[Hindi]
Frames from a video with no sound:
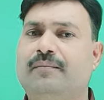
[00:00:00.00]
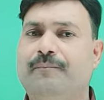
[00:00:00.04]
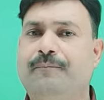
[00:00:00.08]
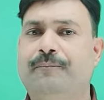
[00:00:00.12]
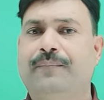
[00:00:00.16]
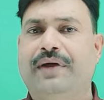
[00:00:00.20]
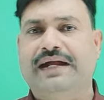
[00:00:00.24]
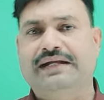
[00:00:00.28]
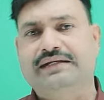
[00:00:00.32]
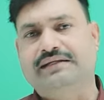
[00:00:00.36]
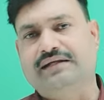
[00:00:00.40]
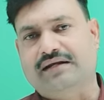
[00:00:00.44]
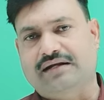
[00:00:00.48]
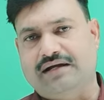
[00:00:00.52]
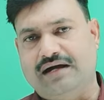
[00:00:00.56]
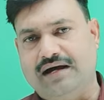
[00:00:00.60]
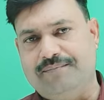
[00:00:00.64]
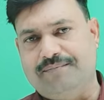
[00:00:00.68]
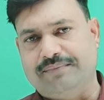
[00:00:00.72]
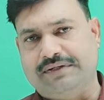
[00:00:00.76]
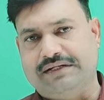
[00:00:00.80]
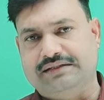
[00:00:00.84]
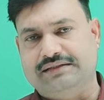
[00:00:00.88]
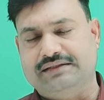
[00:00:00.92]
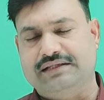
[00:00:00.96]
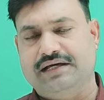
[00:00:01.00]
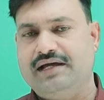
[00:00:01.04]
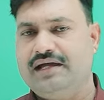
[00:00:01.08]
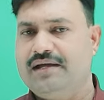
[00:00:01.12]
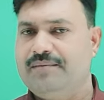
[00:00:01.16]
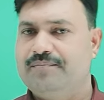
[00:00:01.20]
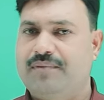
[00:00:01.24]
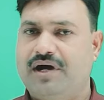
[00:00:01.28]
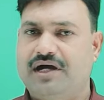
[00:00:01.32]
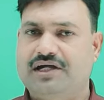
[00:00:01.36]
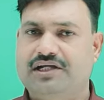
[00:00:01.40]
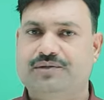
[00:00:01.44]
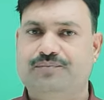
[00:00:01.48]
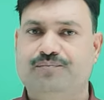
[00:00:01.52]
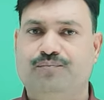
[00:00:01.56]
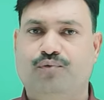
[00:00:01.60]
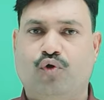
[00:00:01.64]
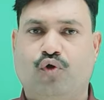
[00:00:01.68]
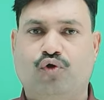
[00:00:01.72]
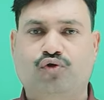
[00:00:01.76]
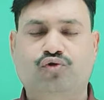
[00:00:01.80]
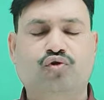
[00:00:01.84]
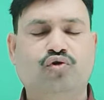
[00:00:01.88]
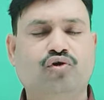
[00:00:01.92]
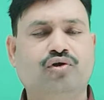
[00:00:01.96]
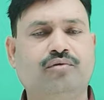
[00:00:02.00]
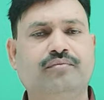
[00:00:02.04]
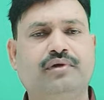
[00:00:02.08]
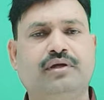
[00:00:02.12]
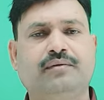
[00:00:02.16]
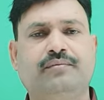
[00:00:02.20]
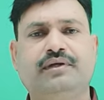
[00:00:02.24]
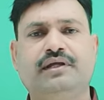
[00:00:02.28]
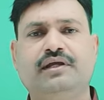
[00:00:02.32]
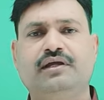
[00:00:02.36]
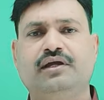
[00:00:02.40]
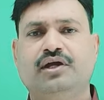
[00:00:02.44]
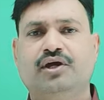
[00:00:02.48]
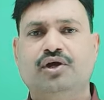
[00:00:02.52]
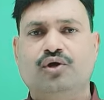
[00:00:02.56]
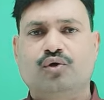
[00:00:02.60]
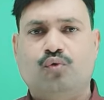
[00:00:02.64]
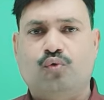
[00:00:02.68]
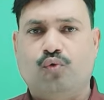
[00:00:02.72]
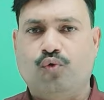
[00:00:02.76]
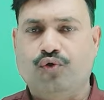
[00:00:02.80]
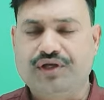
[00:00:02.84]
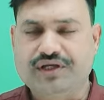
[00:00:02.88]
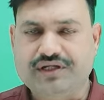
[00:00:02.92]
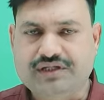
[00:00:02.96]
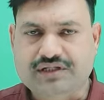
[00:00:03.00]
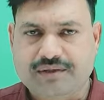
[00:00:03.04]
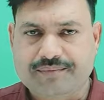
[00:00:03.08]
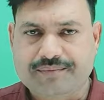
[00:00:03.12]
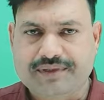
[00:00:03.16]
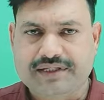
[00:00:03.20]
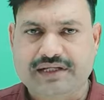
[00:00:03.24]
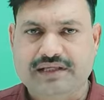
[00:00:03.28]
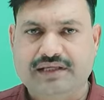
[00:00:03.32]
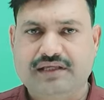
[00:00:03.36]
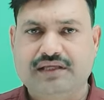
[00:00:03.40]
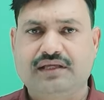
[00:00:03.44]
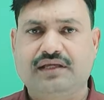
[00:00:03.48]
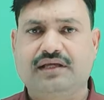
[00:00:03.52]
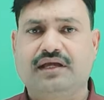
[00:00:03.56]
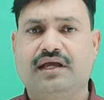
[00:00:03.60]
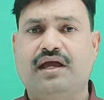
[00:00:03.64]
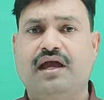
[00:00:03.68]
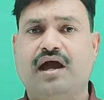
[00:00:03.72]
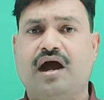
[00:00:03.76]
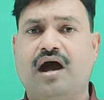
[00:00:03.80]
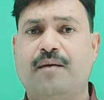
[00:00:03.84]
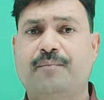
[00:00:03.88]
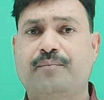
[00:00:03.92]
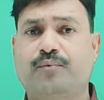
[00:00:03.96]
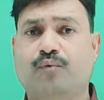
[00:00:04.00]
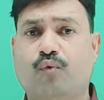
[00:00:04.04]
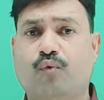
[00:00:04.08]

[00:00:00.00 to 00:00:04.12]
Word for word: बेटर काम करता है बाकी ब्रोटोन में भी कोई कमी नहीं है आप